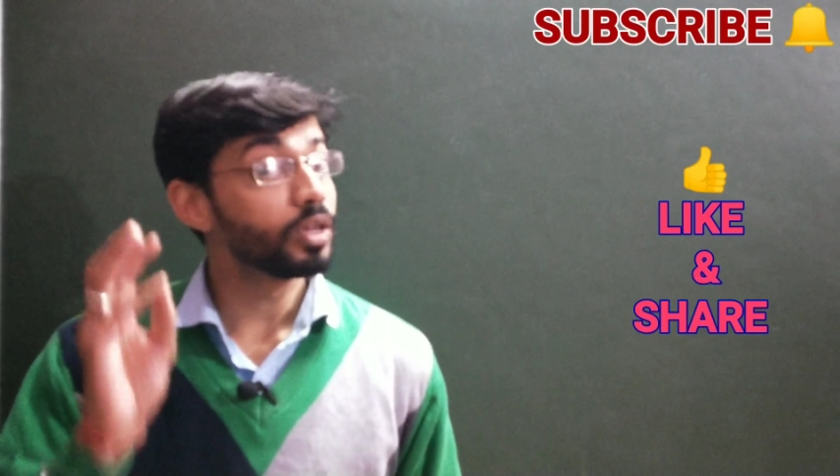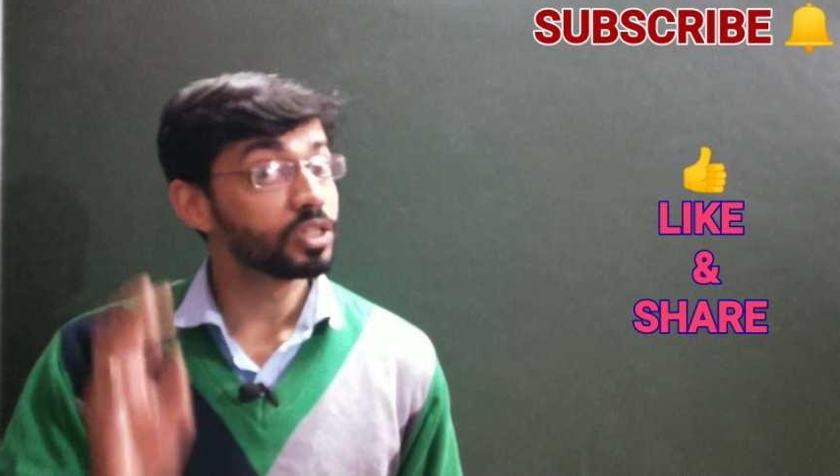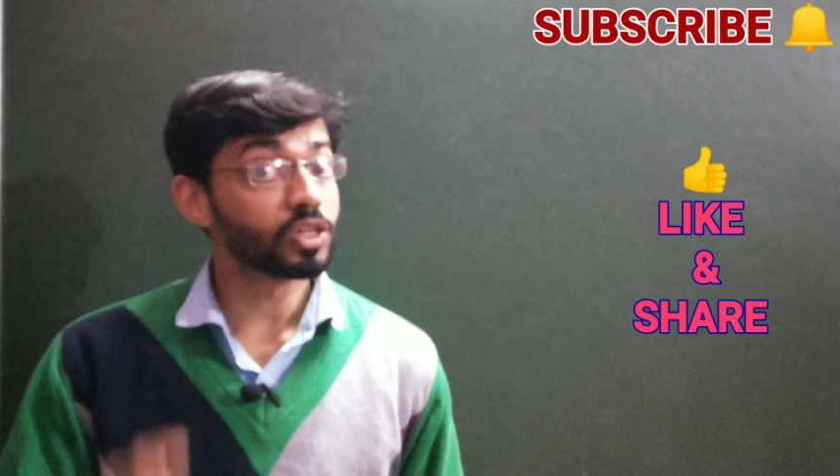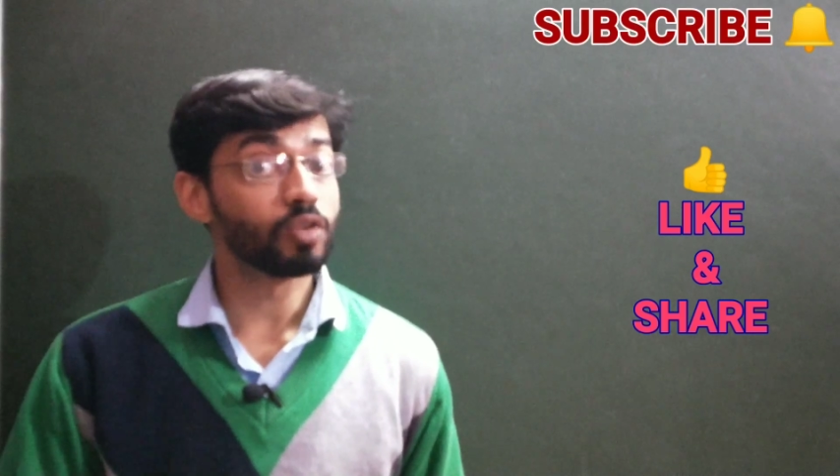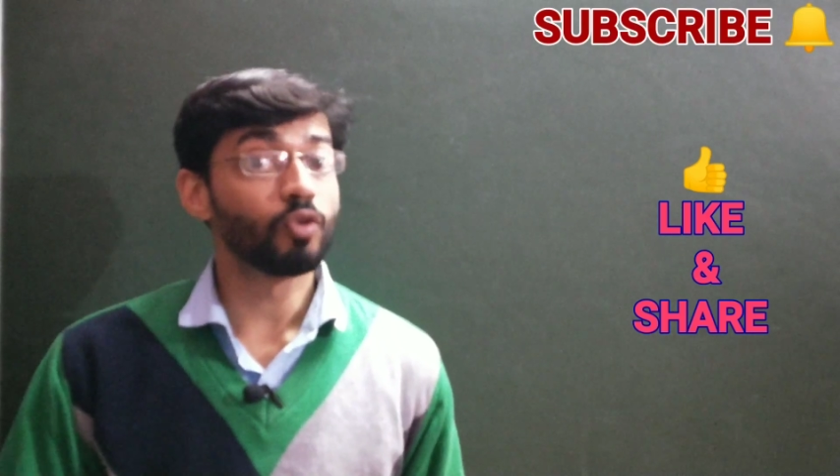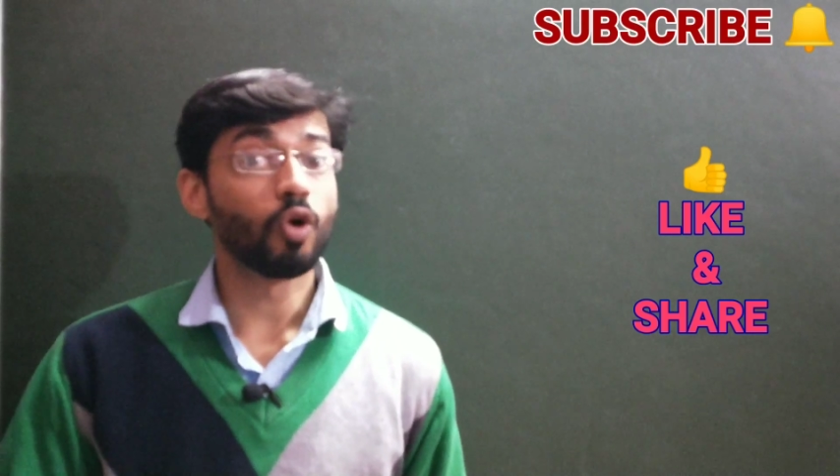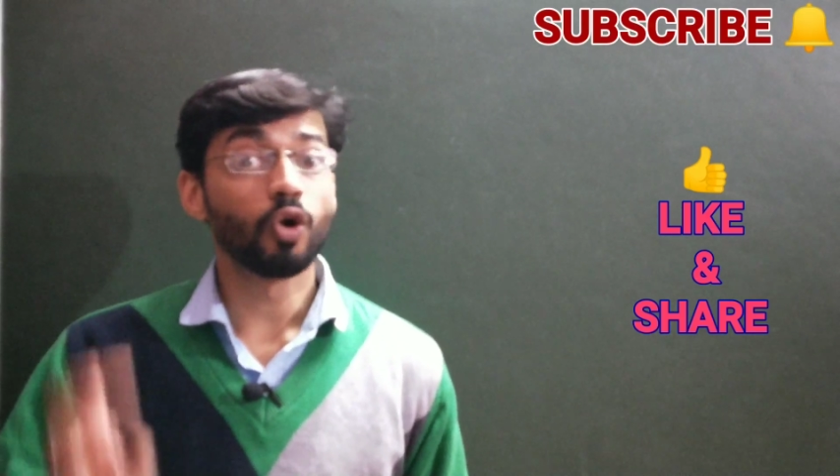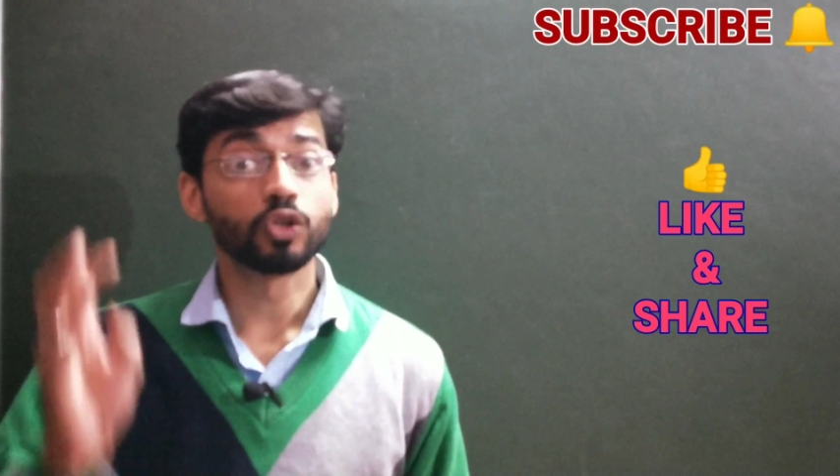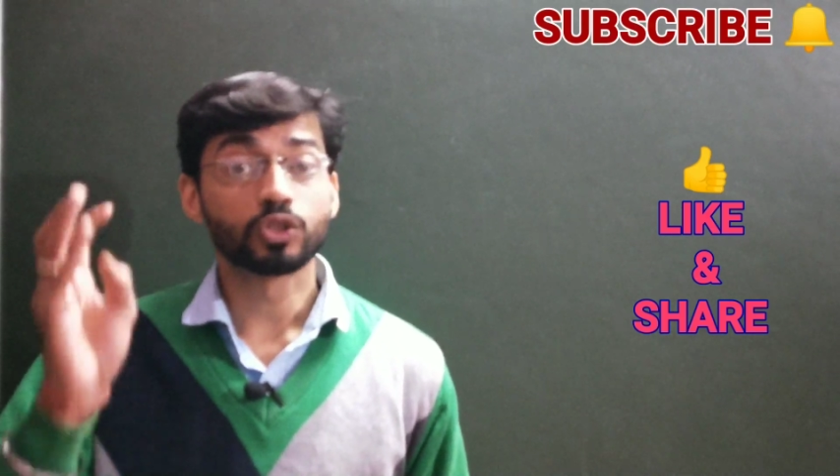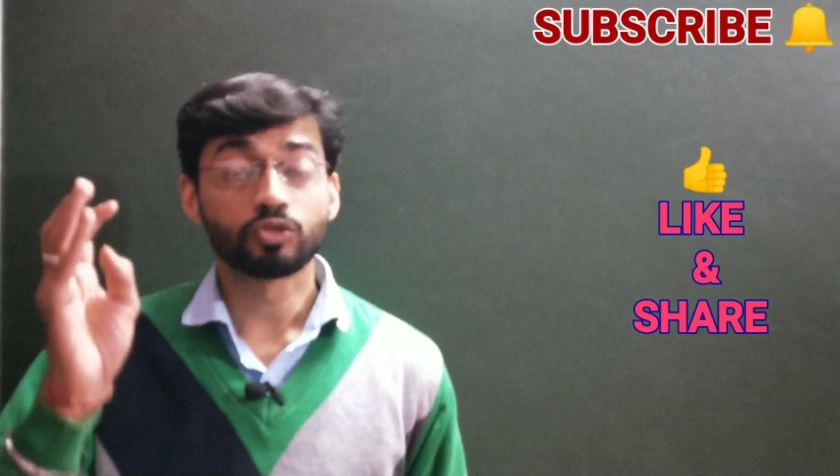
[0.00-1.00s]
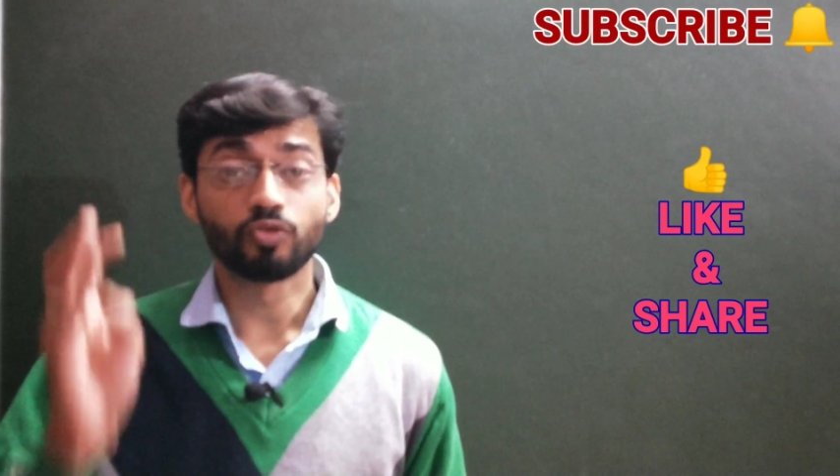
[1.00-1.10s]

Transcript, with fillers: डिजिटल वॉच